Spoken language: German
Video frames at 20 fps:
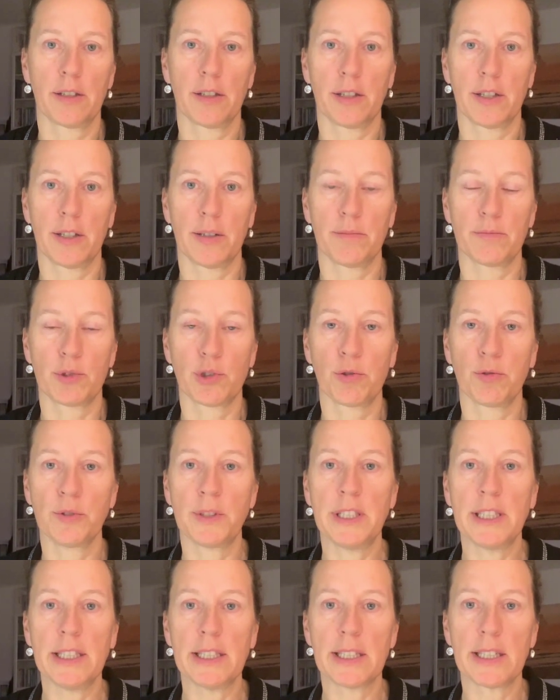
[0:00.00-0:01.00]
ähm,
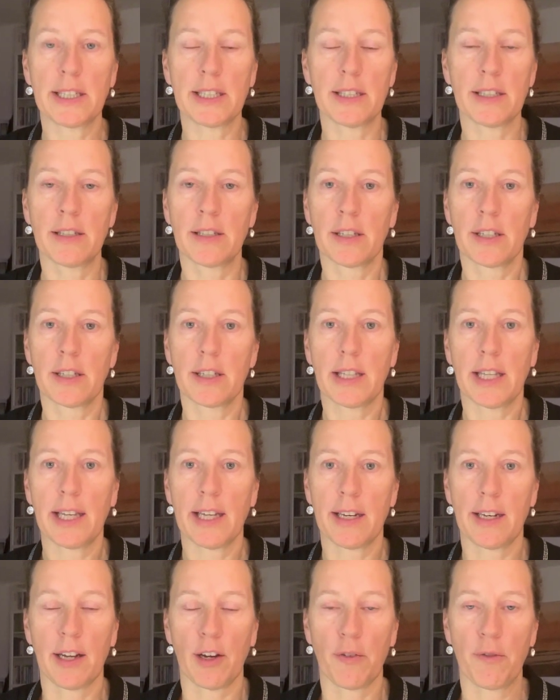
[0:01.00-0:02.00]
Turnier
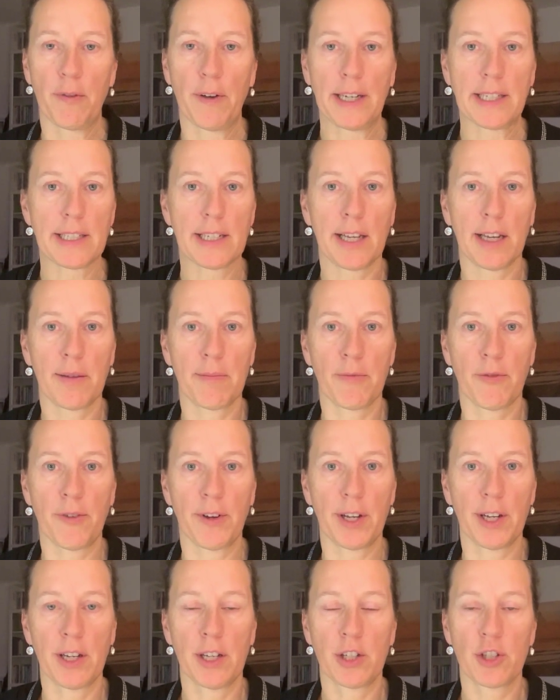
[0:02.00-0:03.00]
gehen, auf
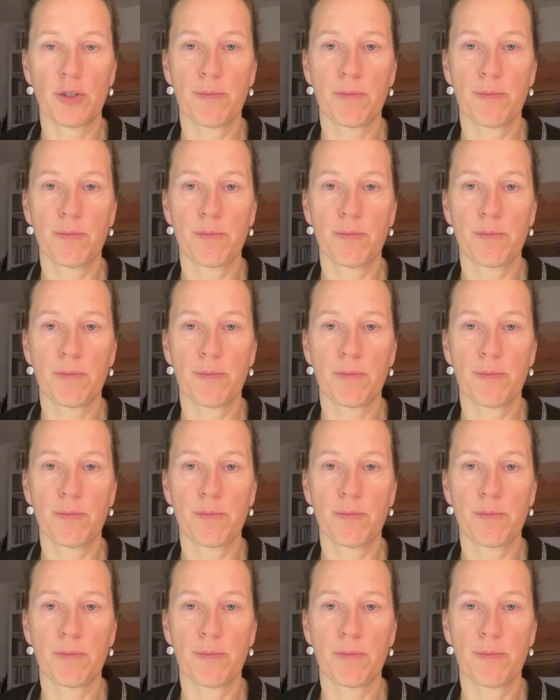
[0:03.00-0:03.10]
Wettkämpfe,